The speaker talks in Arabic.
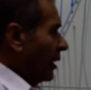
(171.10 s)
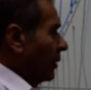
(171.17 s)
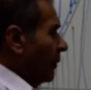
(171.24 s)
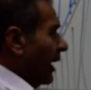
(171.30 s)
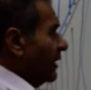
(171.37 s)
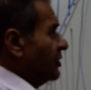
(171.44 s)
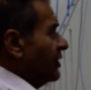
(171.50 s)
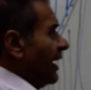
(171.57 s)

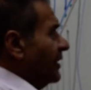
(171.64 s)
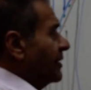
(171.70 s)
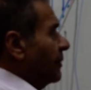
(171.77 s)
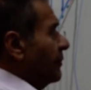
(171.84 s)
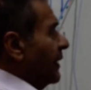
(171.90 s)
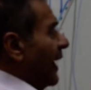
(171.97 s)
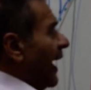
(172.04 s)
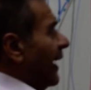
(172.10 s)
محدش
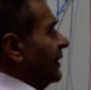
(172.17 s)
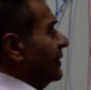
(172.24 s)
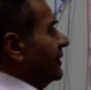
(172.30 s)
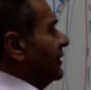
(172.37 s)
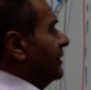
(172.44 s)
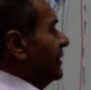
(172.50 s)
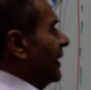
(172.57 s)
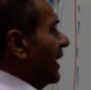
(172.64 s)
احسن من حد
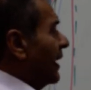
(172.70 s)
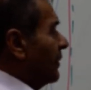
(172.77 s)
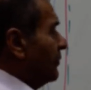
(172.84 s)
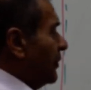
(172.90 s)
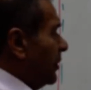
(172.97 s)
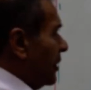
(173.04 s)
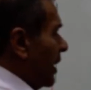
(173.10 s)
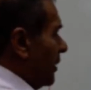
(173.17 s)
ده
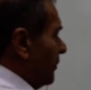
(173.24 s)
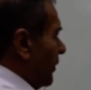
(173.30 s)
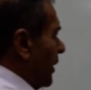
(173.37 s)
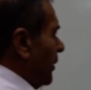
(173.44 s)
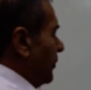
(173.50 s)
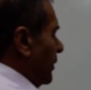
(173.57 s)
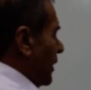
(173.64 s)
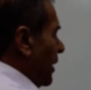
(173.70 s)
في نيرف
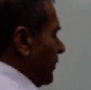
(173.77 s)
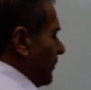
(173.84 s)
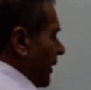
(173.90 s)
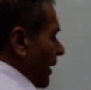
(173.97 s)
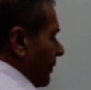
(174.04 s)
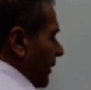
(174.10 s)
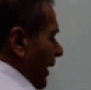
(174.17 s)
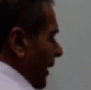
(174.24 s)
هنا في نيرف
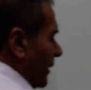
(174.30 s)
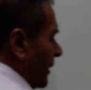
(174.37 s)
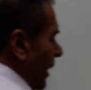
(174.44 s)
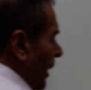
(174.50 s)
كمان